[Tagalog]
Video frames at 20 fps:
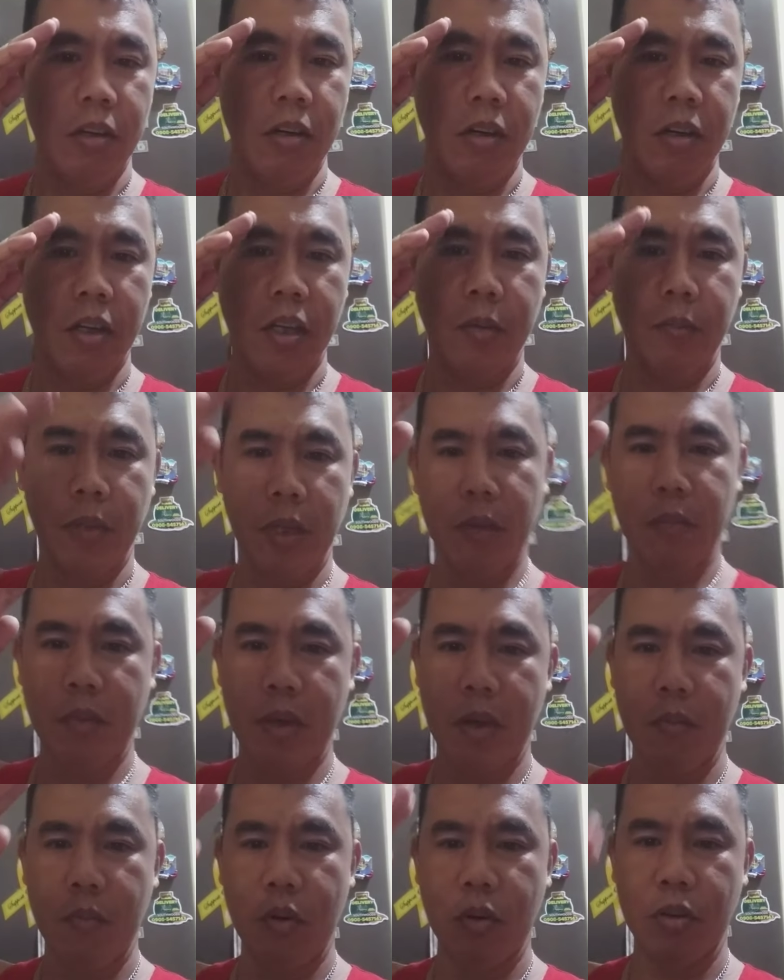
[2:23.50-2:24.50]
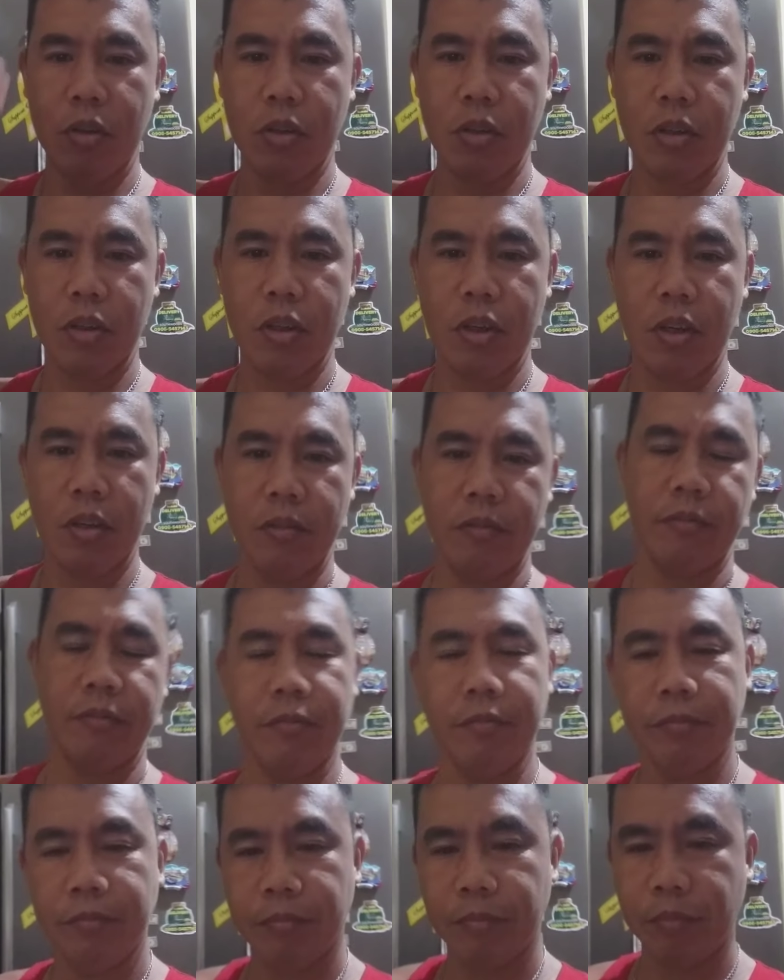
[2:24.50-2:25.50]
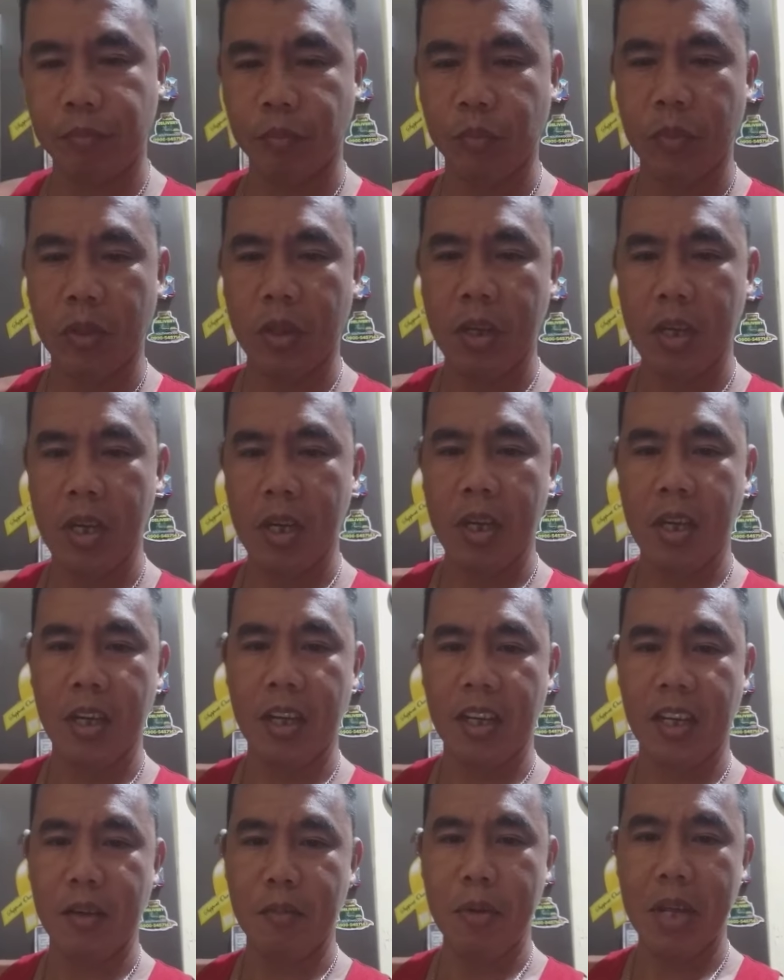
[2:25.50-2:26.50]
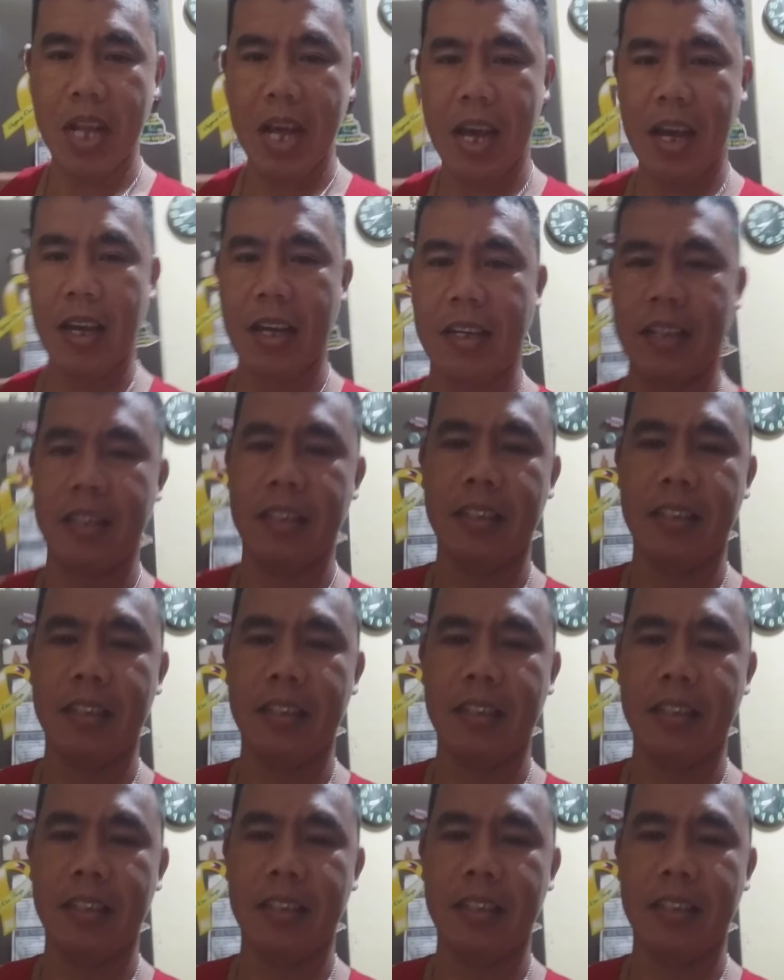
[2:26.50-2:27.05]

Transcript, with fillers: Good evening mga boss. Gabi na.